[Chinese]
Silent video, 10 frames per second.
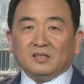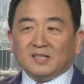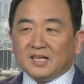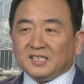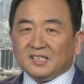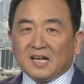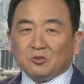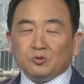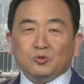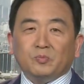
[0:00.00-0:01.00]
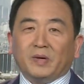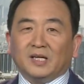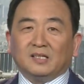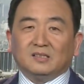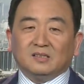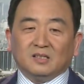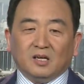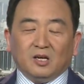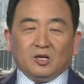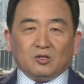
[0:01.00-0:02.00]
那七大军区没了，
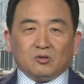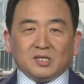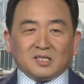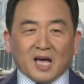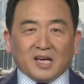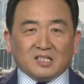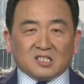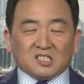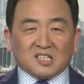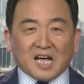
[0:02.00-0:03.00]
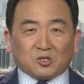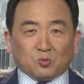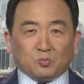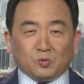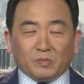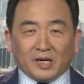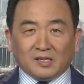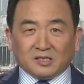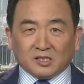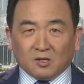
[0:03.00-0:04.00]
所以在四大总部没
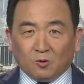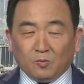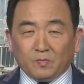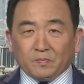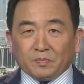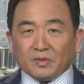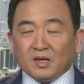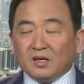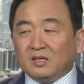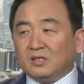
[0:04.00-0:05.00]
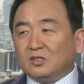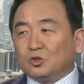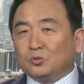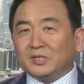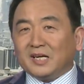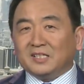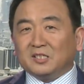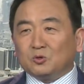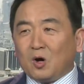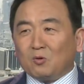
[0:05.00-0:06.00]
了之后，出现了一
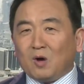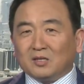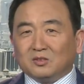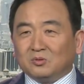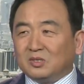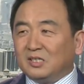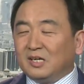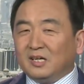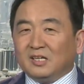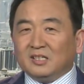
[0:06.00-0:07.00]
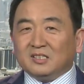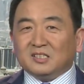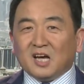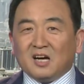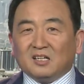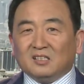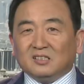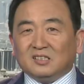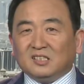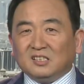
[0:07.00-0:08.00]
个状况，就是向
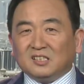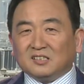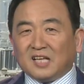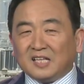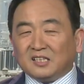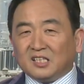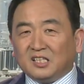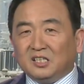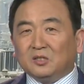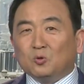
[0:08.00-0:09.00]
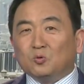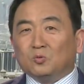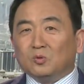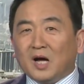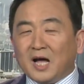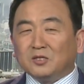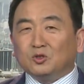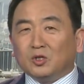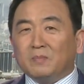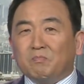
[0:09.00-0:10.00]
金正男提供
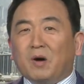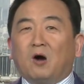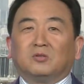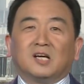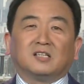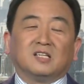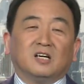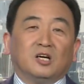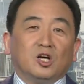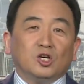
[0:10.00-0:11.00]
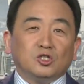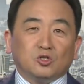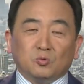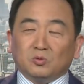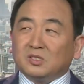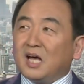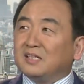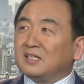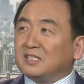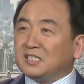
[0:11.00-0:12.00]
安全保障的总
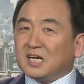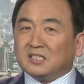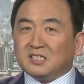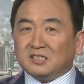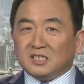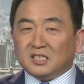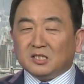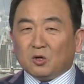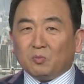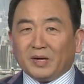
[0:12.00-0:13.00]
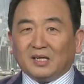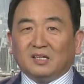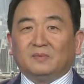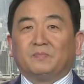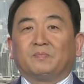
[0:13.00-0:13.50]
参的相应机构没了，